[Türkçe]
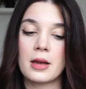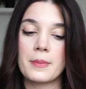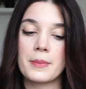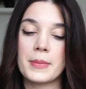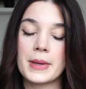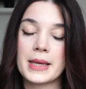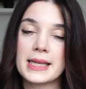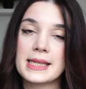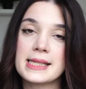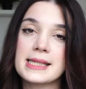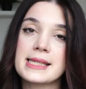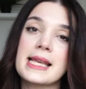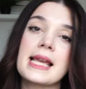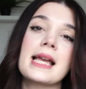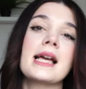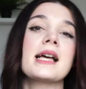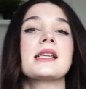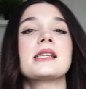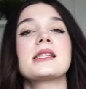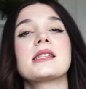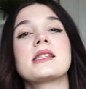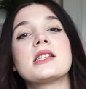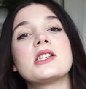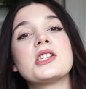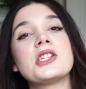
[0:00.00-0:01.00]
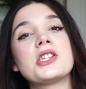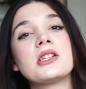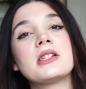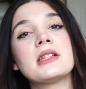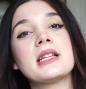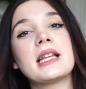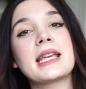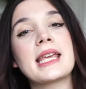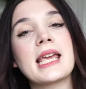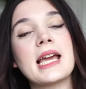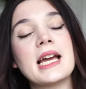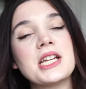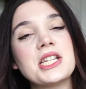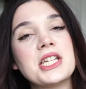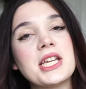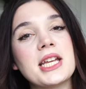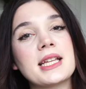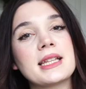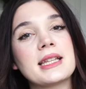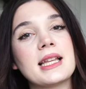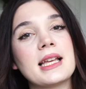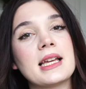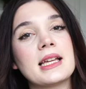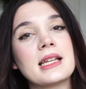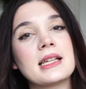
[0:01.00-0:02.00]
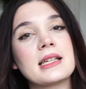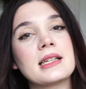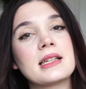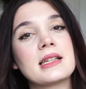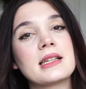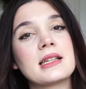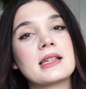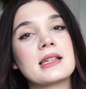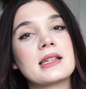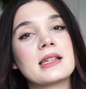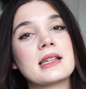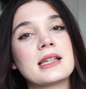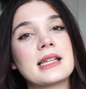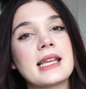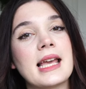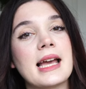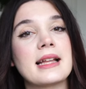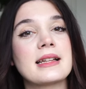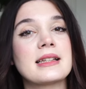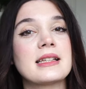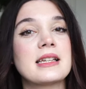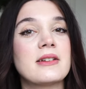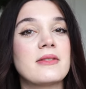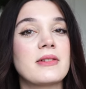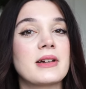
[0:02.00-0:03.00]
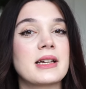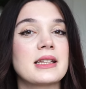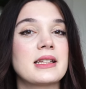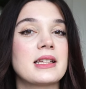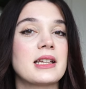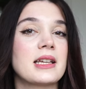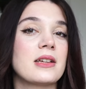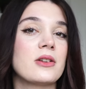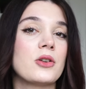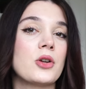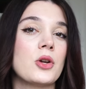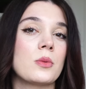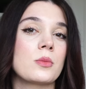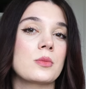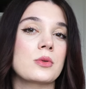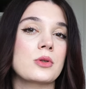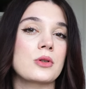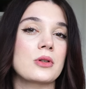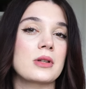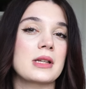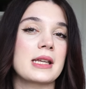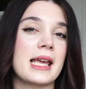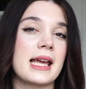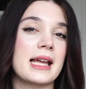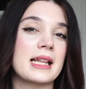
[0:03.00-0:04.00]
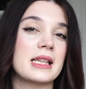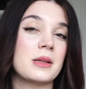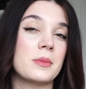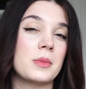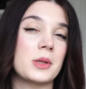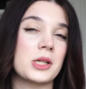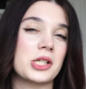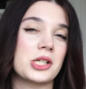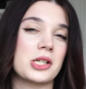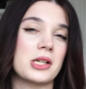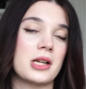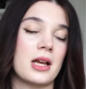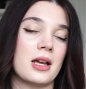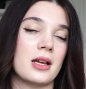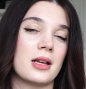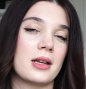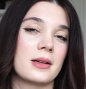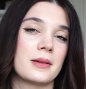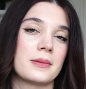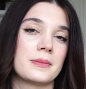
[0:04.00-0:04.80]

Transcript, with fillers: Peki seans dışında gerçekten kendine vakit ayırıyor musun kendi başına?